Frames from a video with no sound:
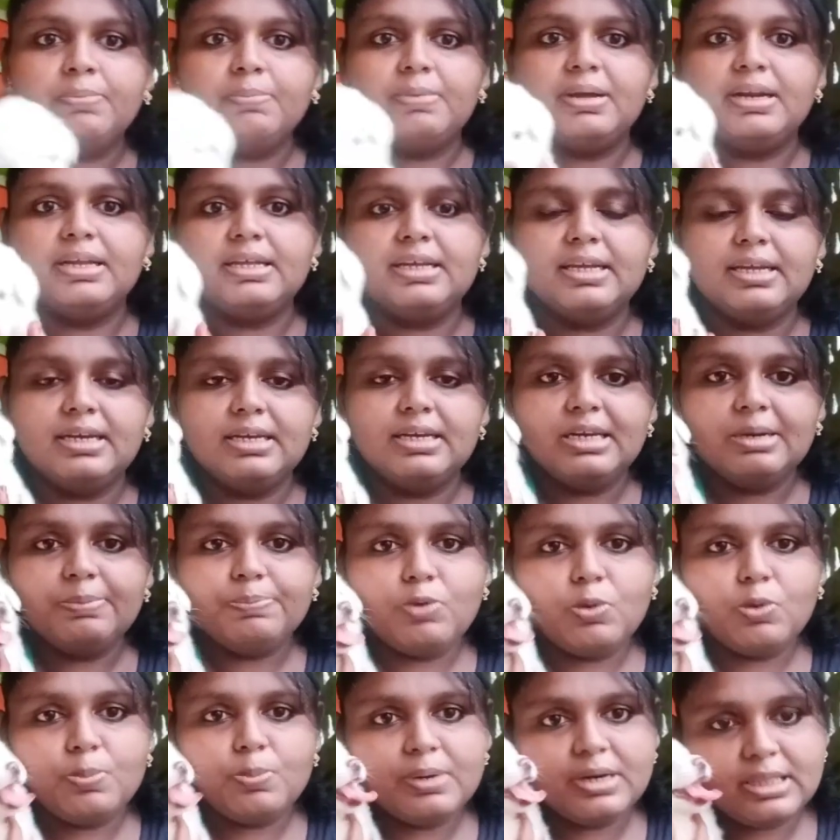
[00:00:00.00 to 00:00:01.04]
మనకి ఇండియన్
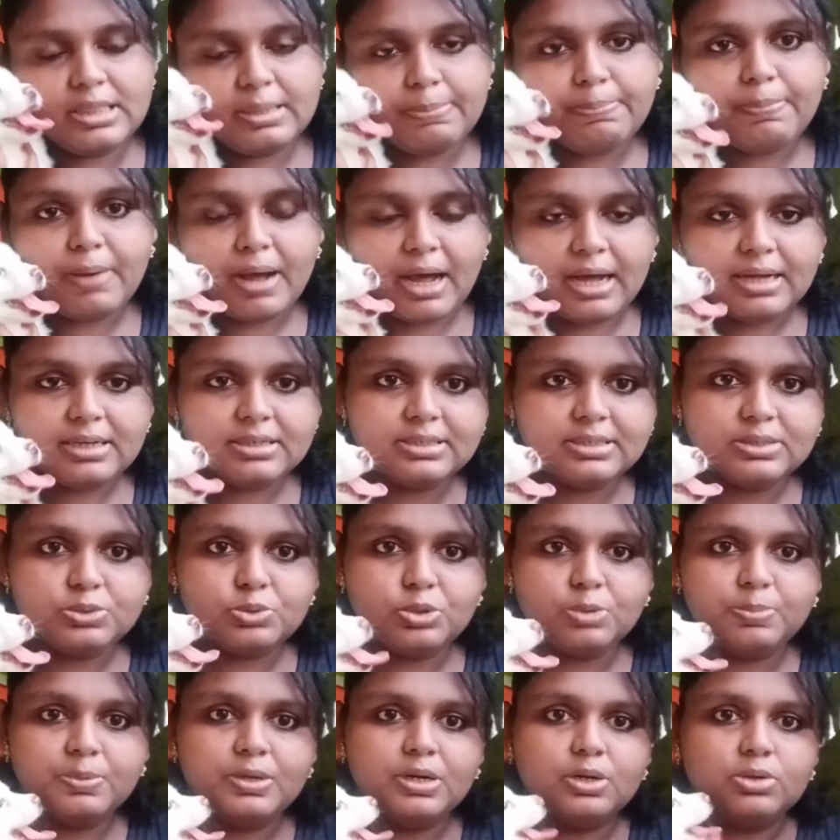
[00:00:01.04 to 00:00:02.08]
ఫామ్ అనేది బాగా
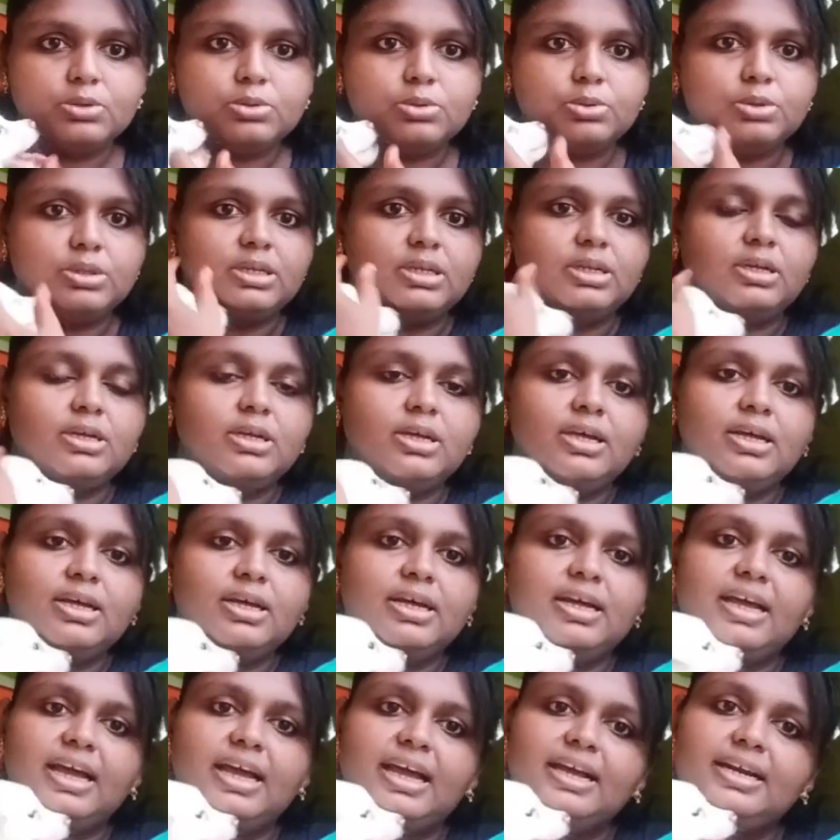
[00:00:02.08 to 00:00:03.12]
సూటబుల్ అవుతుంది
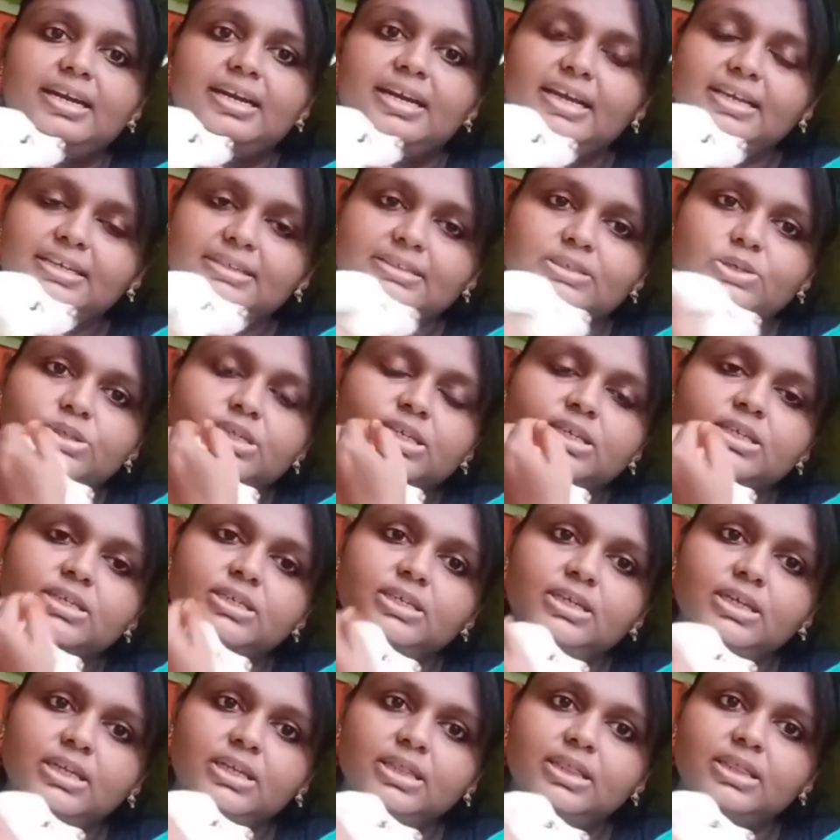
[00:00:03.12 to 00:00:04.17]
అండ్ నెక్స్ట్
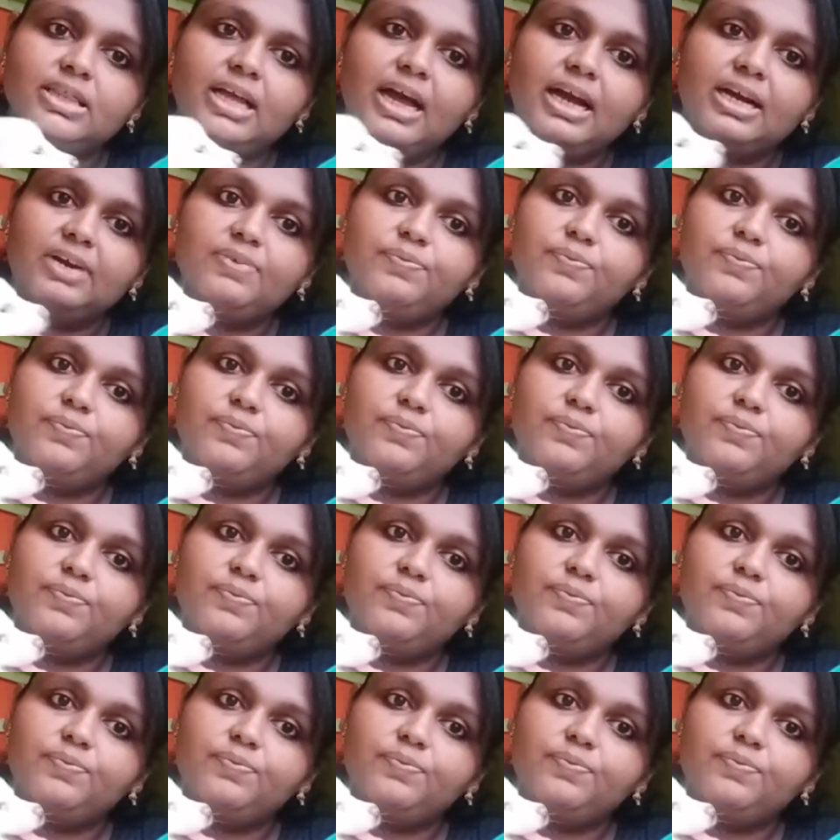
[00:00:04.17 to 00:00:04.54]
వచ్చేసి దాని